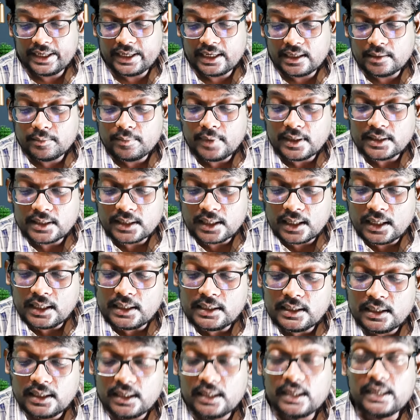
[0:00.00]
டீட்டெயிலாம் பார்த்துக்கலாம்
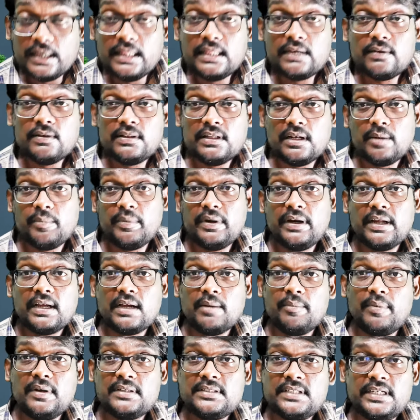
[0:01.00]
இதுக்கு வந்து நம்ம
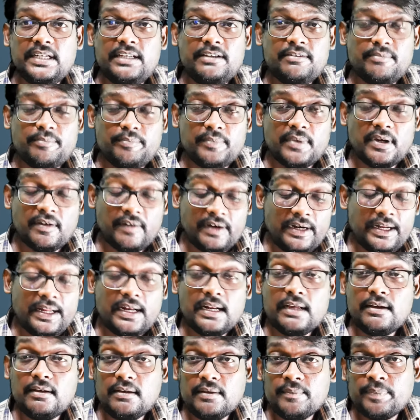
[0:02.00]
கம்பல்சரி
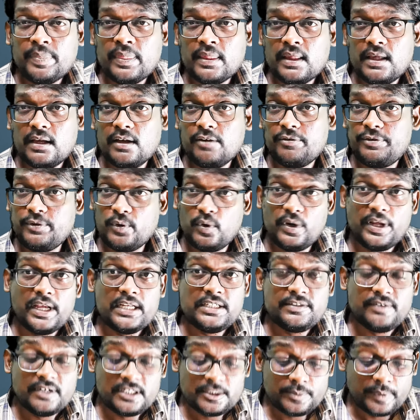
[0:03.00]
வண்டியில் ஃபியூல்
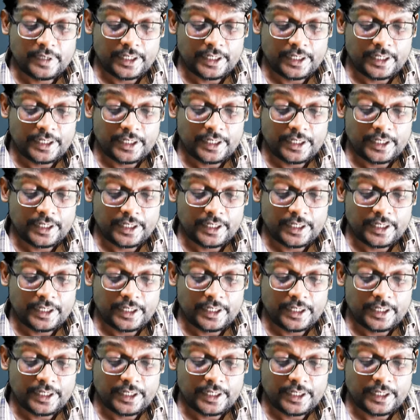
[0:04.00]
கேஜ் ஃபிக்ஸ்